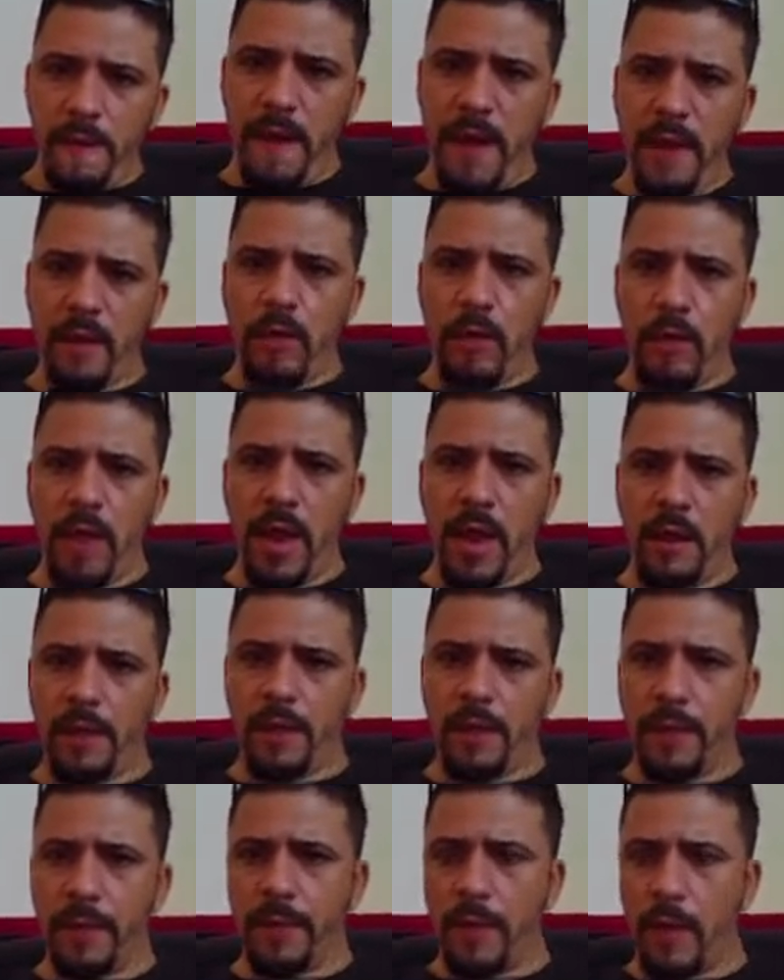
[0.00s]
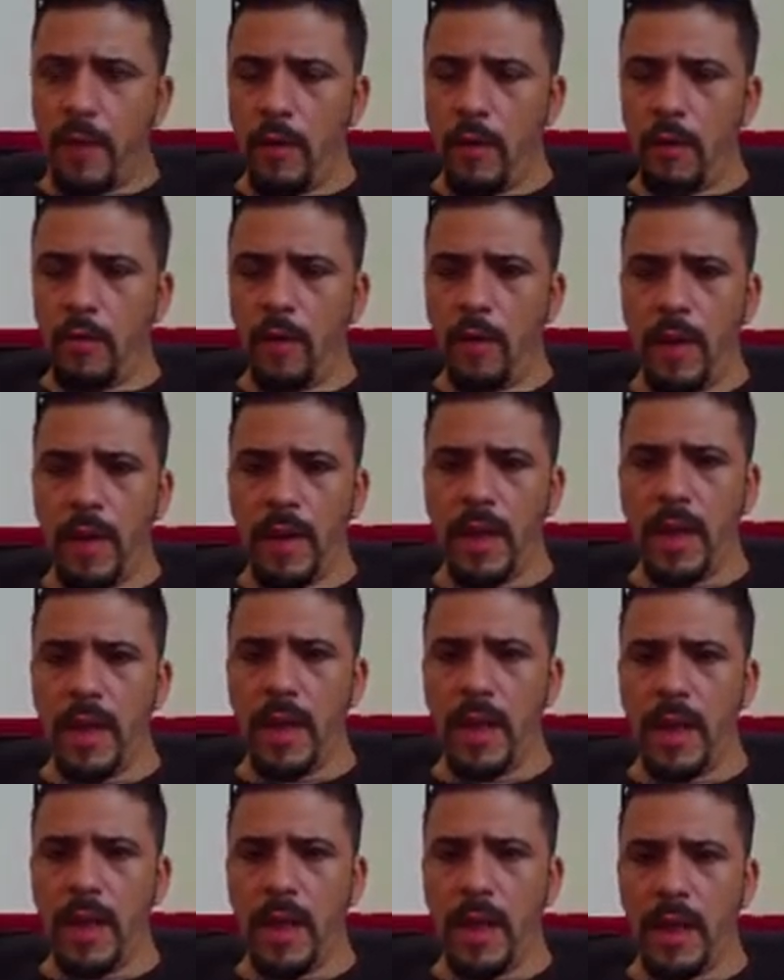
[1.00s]
Feito isso, eu dou um
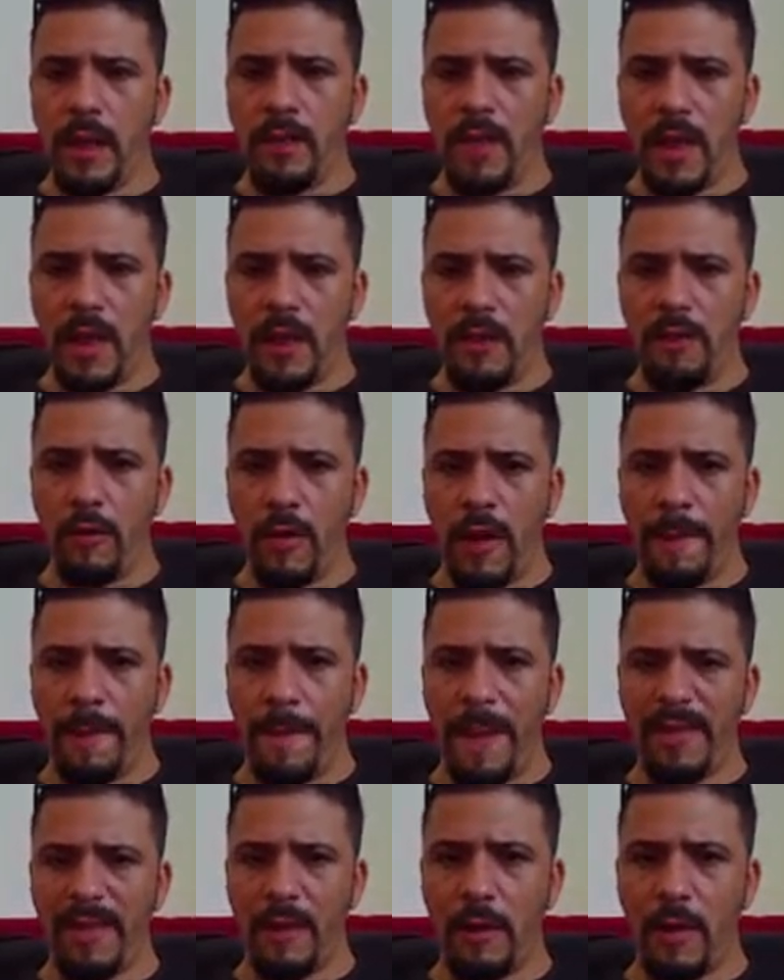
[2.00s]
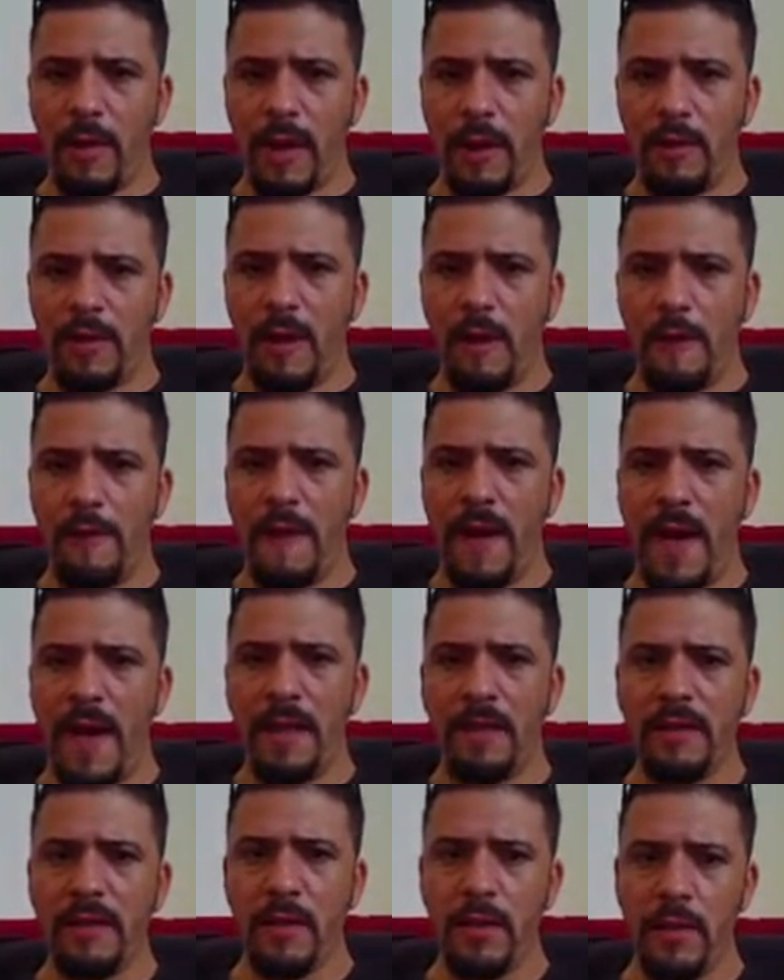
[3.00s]
aqui e seleciono a pasta que eu quero
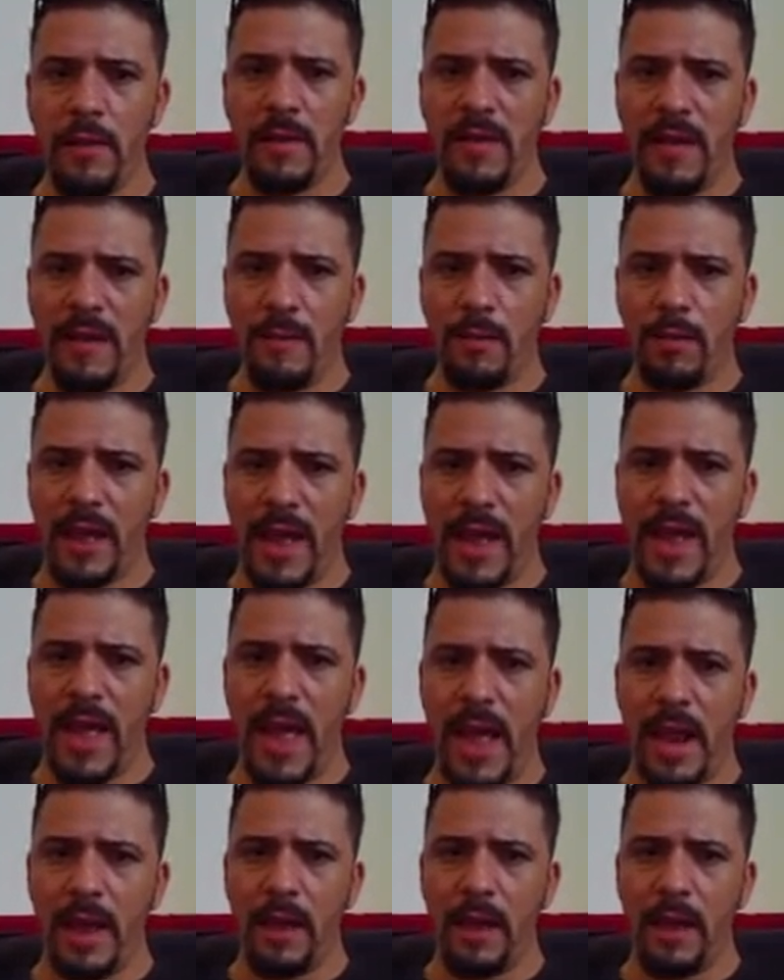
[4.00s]
salvar. Se eu não quiser mudar